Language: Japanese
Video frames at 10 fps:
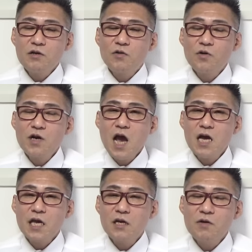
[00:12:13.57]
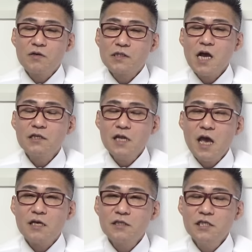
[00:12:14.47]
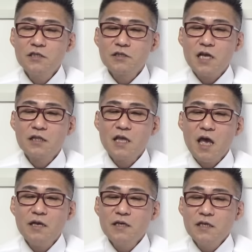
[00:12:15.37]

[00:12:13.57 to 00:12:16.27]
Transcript: コロナ明けの昨年、23年、